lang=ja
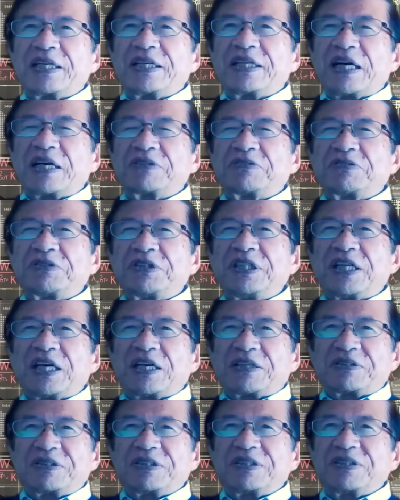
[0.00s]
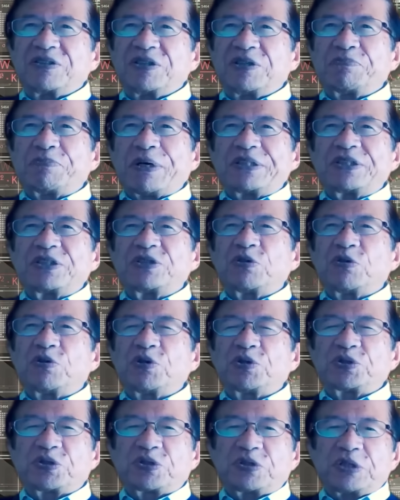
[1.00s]
逆になる。これ、×の
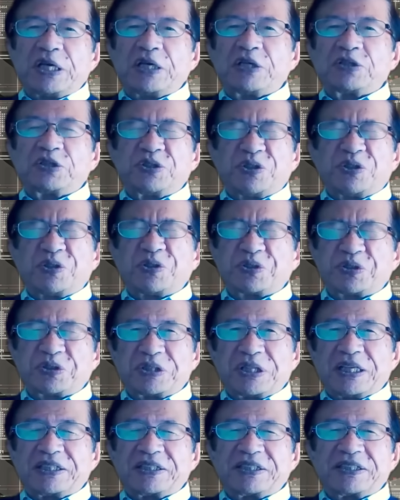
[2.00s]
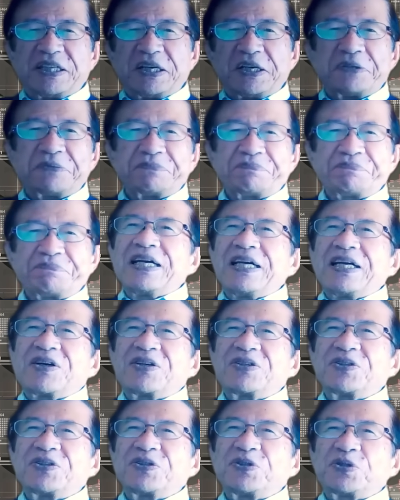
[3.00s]
法則、X の法則なんですね。こ
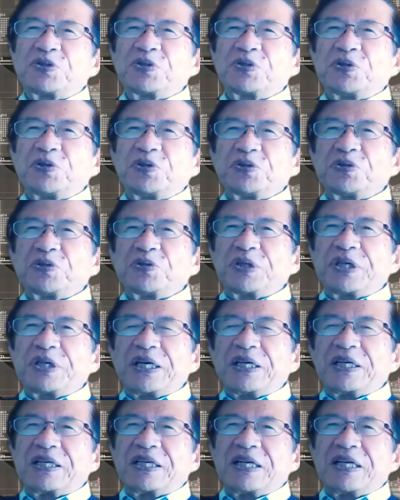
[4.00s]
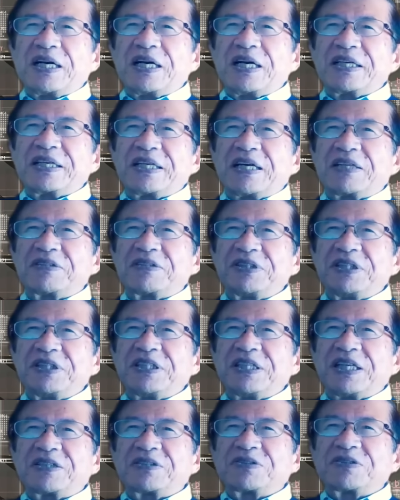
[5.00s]
の予想と結果が逆に
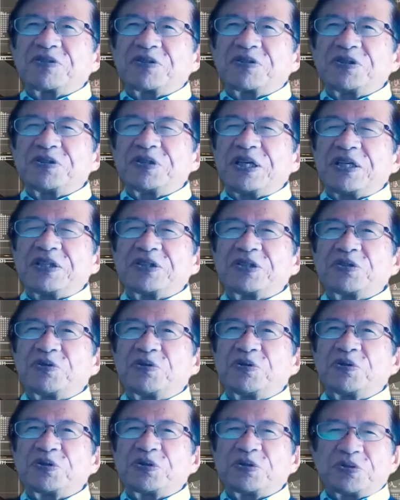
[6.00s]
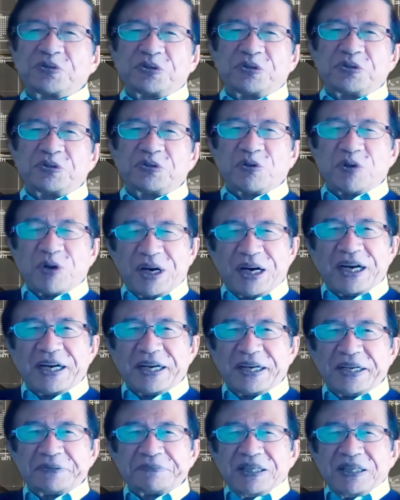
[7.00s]
なるという X の法則っていうのは、
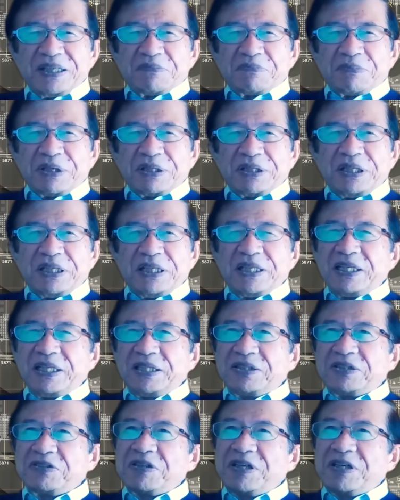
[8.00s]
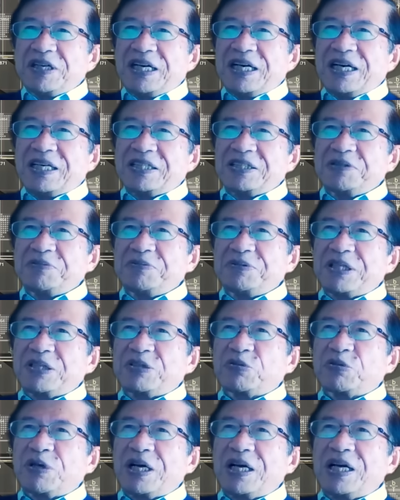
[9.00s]
まあ、人間っていうのがある意味で
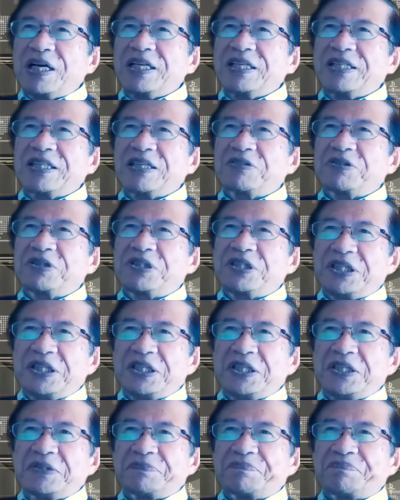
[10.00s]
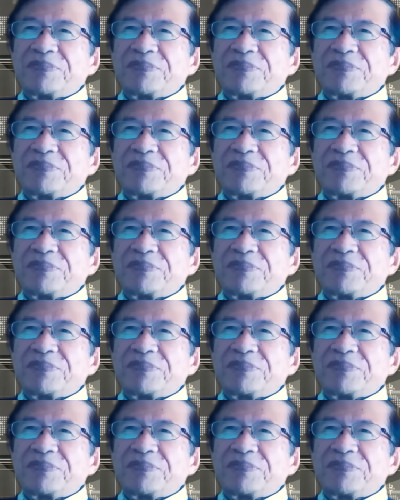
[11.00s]
とられてるし、